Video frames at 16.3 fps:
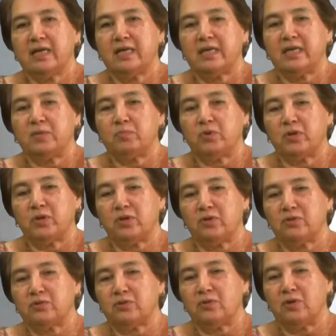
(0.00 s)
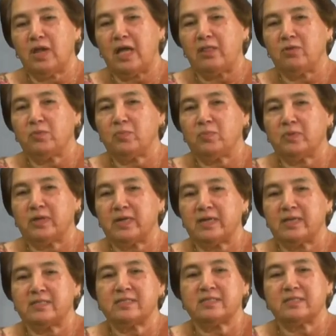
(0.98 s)
y por el otro lado,
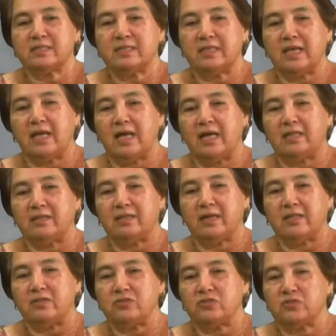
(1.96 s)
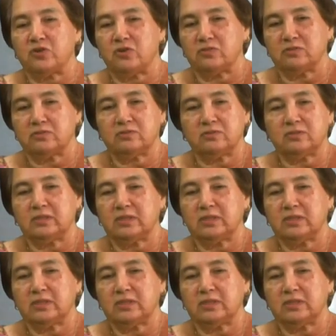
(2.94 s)
pues la tradición